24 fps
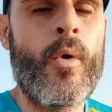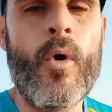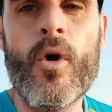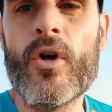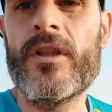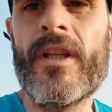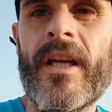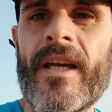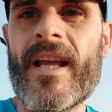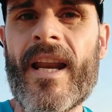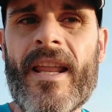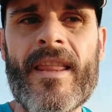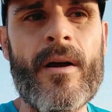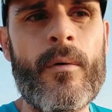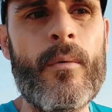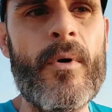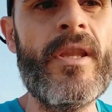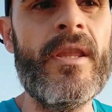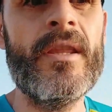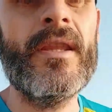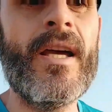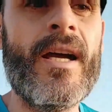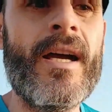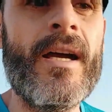Cuando te quieras dar
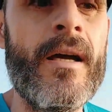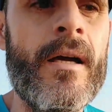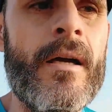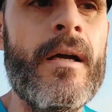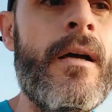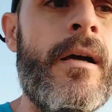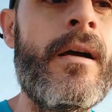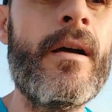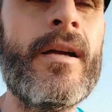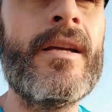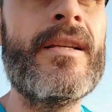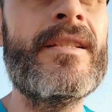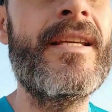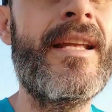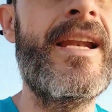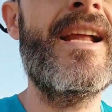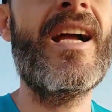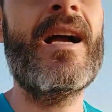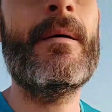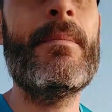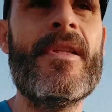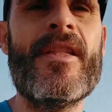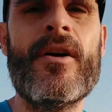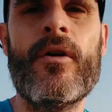cuenta,
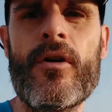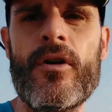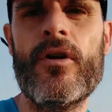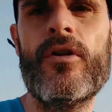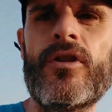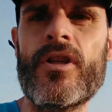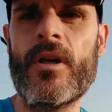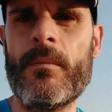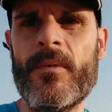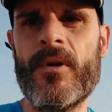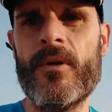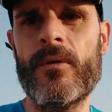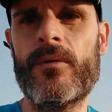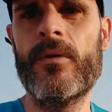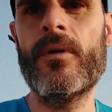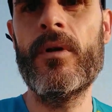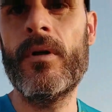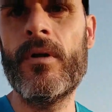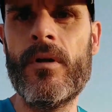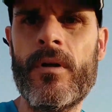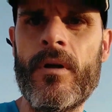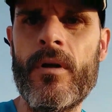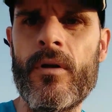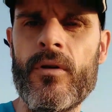serás capaz de correr los tres
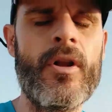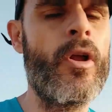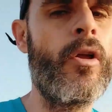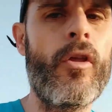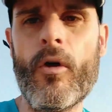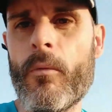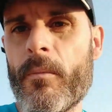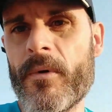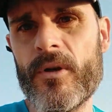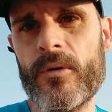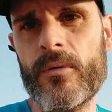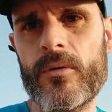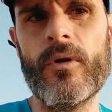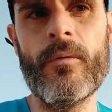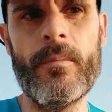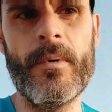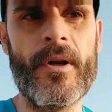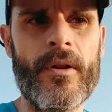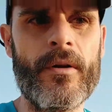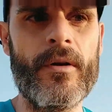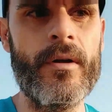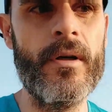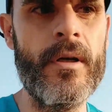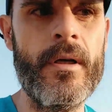minutos. Los dos minutos,
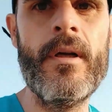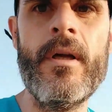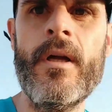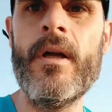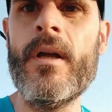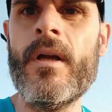perdón.